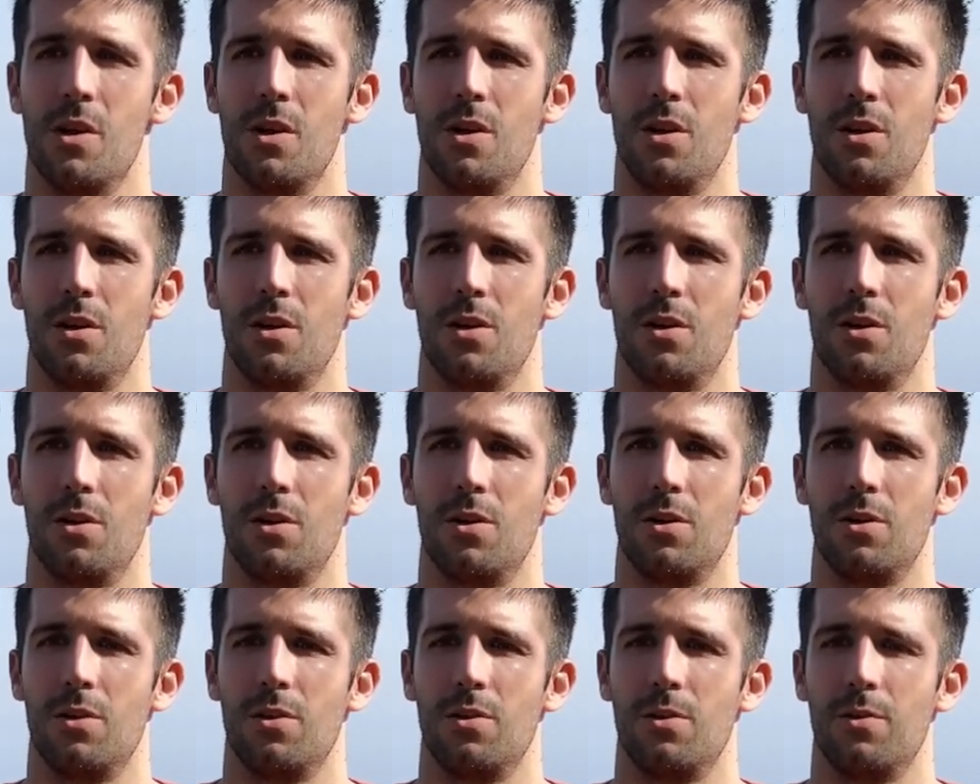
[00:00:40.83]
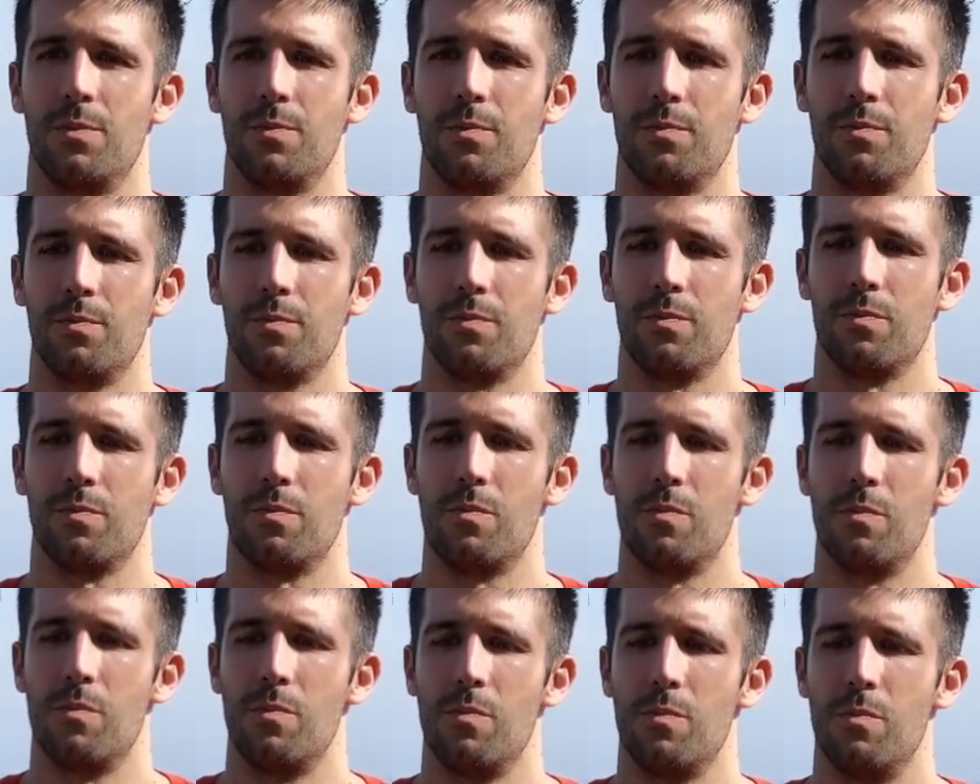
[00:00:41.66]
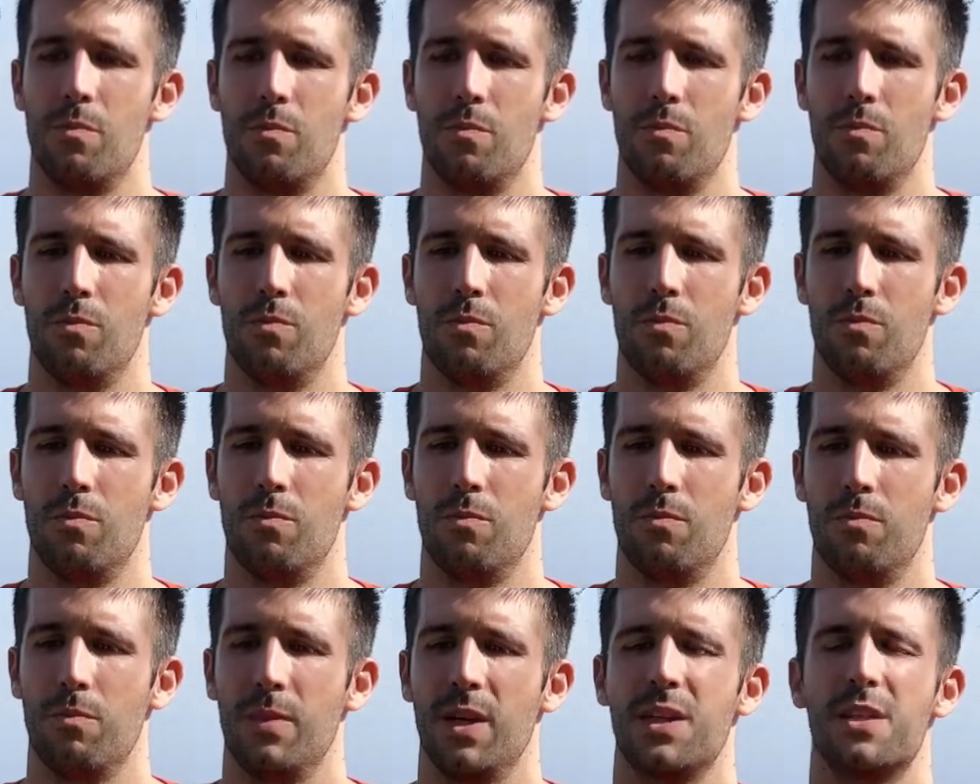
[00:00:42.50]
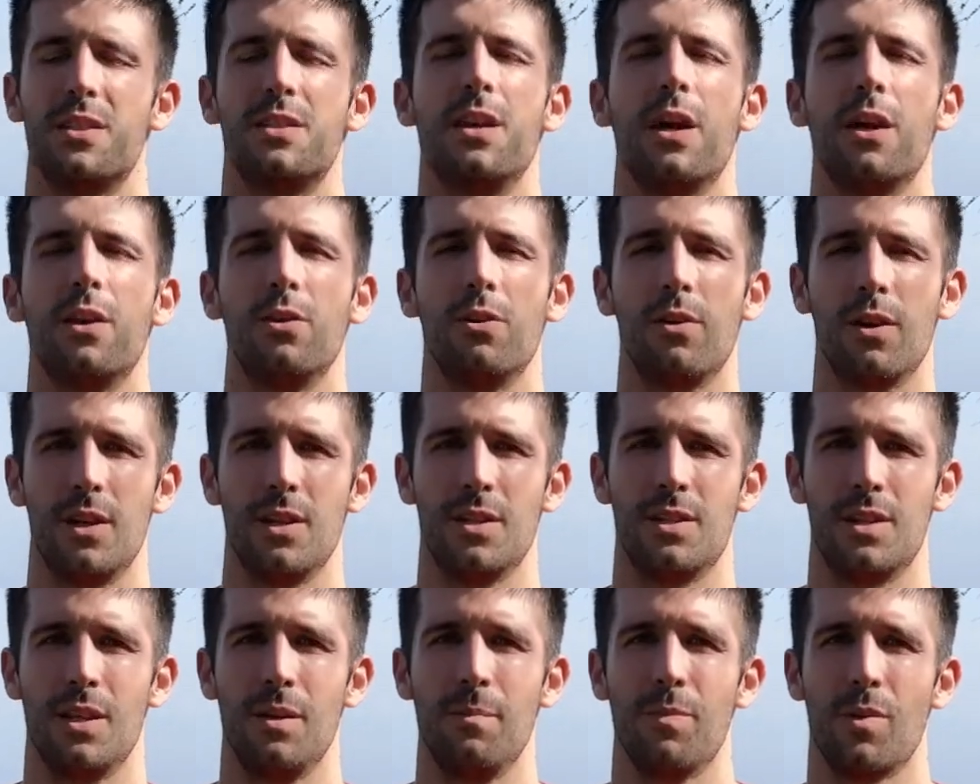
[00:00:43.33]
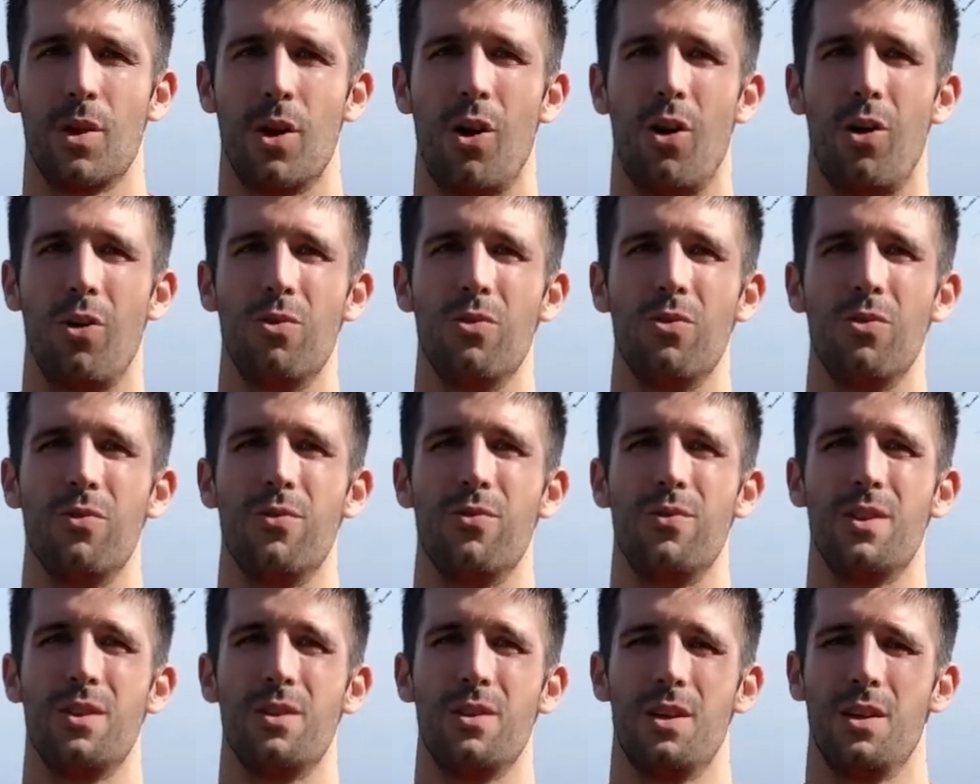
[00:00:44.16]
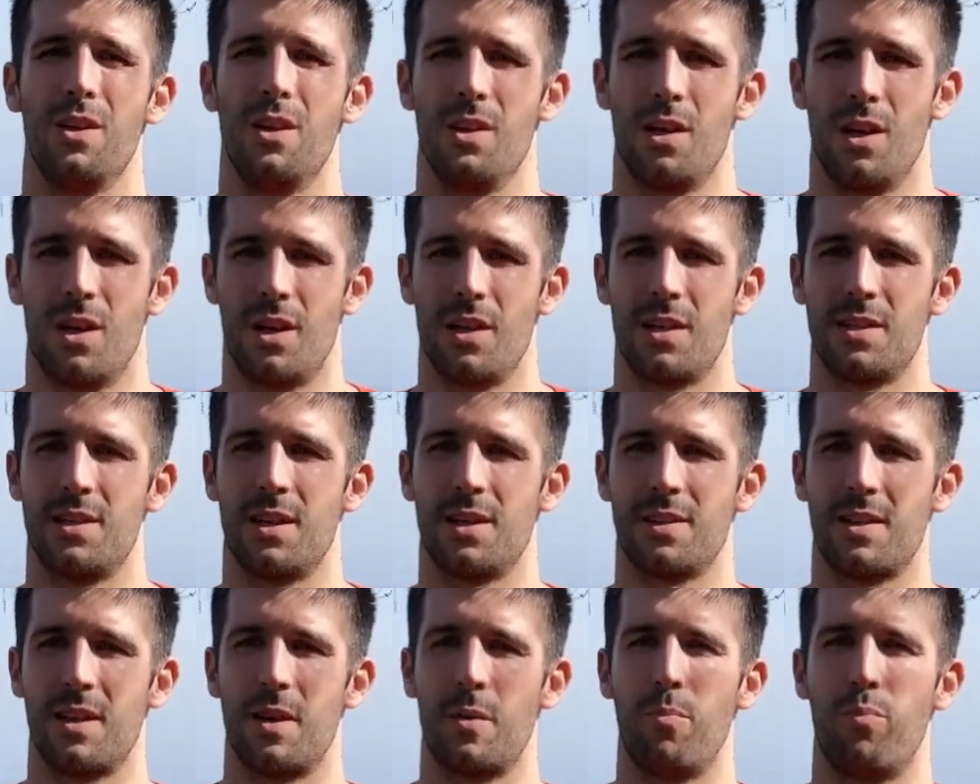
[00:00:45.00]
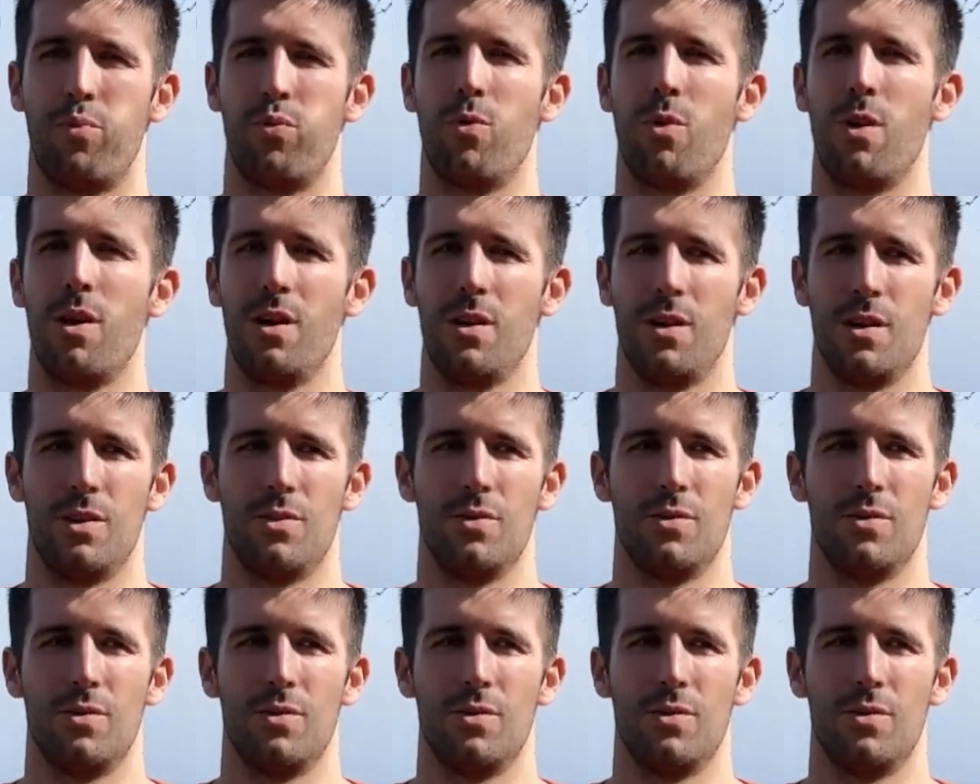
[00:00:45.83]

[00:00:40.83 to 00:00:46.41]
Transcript: euh, m'extérioriser, enlever un certain poids,